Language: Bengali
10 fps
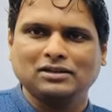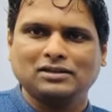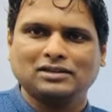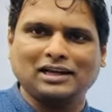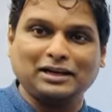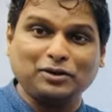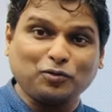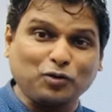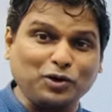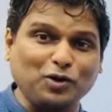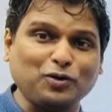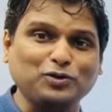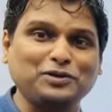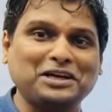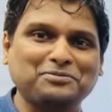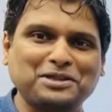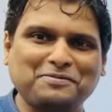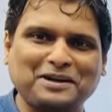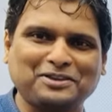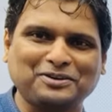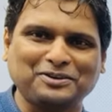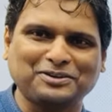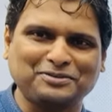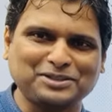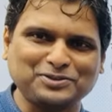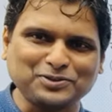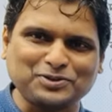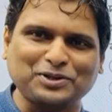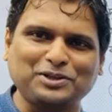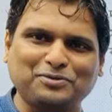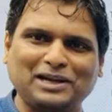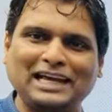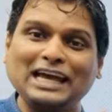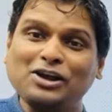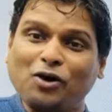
তাহলে ওই অঙ্ক দুইটার মধ্যে পার্থক্য কত আমাদের সূত্রই তো বলে